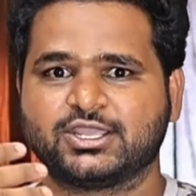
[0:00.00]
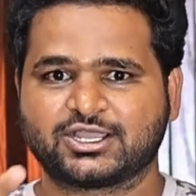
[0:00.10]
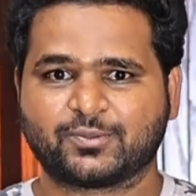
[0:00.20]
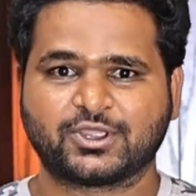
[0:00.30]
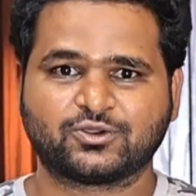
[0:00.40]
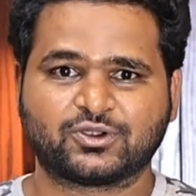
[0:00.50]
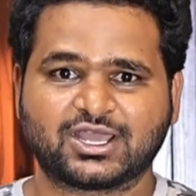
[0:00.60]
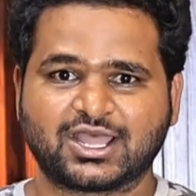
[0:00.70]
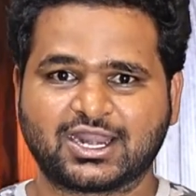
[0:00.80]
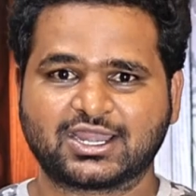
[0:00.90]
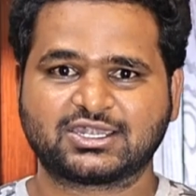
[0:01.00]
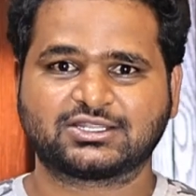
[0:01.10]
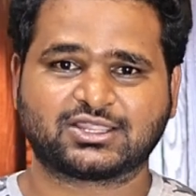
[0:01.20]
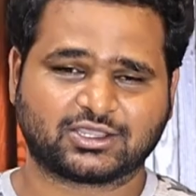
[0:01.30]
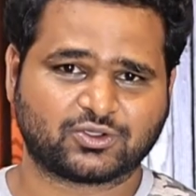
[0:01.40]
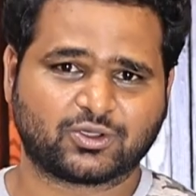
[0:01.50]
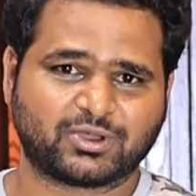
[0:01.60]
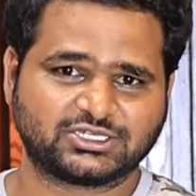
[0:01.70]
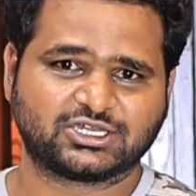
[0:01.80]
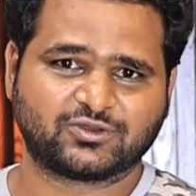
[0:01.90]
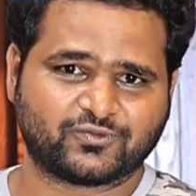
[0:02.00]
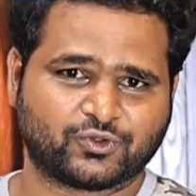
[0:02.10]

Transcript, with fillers: ఇకపై కూడా అలాంటి తక్కువ బడ్జెట్లో